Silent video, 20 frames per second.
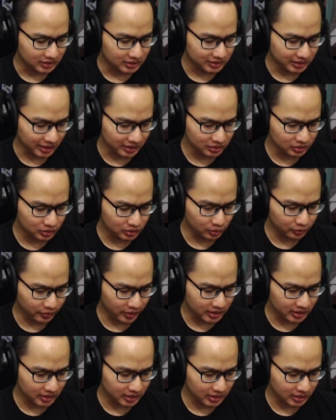Chance to
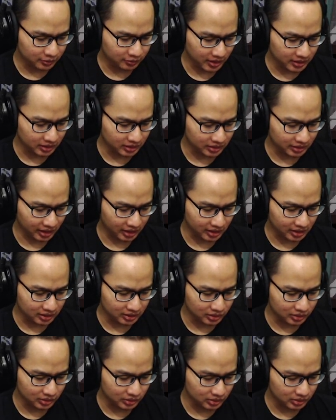fire a
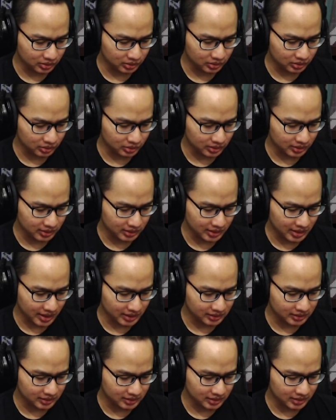firecracker to
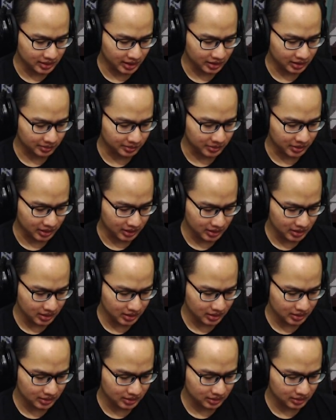dash the enemy.